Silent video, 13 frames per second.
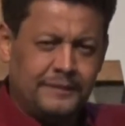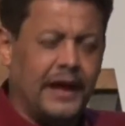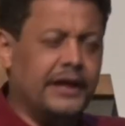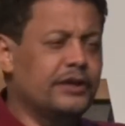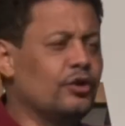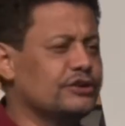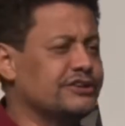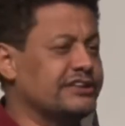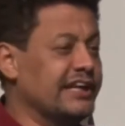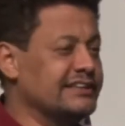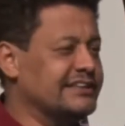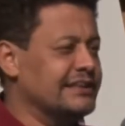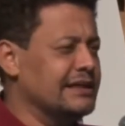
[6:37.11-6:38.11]
Na
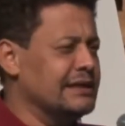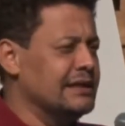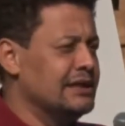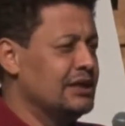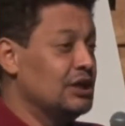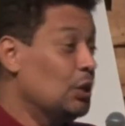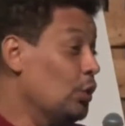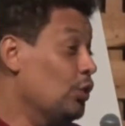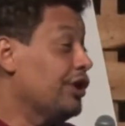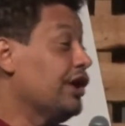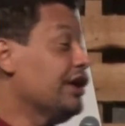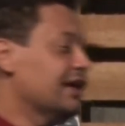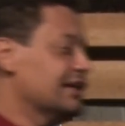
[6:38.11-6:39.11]
inocência,
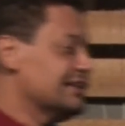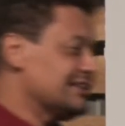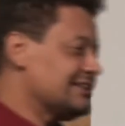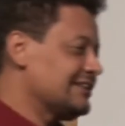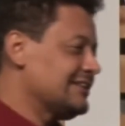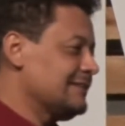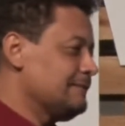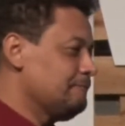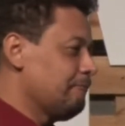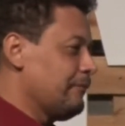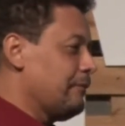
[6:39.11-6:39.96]
Urias